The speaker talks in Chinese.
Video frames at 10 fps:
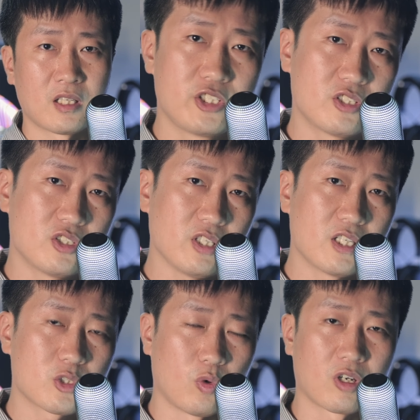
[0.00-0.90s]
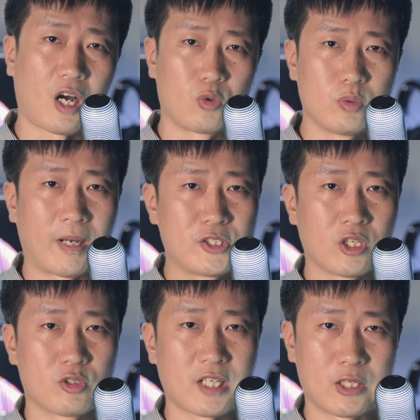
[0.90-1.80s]
其实这也是我考虑蛮
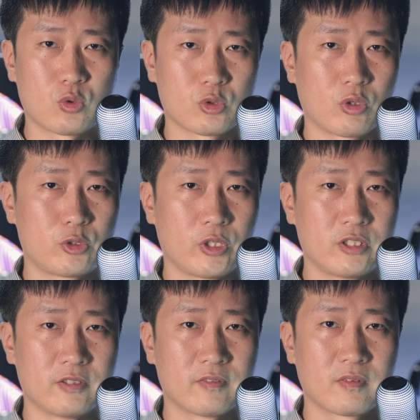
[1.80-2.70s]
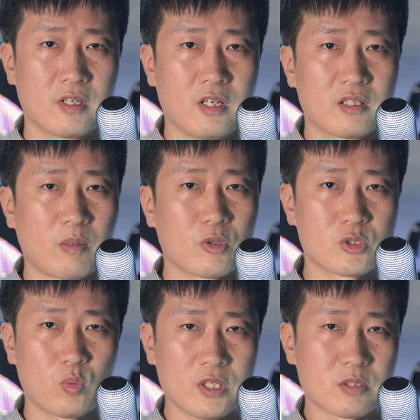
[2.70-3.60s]
久才做出的决定。那么
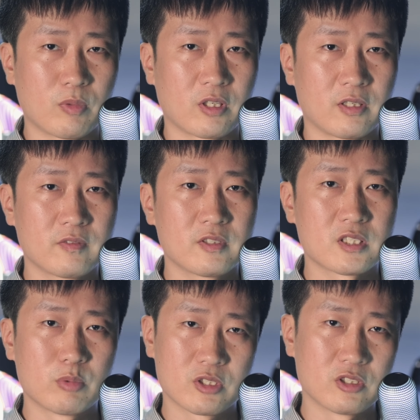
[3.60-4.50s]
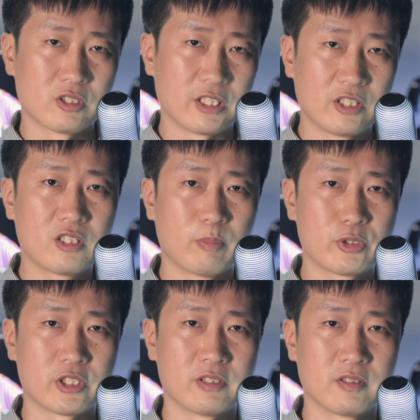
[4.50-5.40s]
是为什么呢？是不是 Elite 不
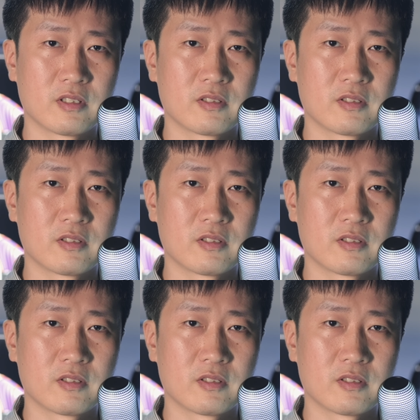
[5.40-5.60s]
行？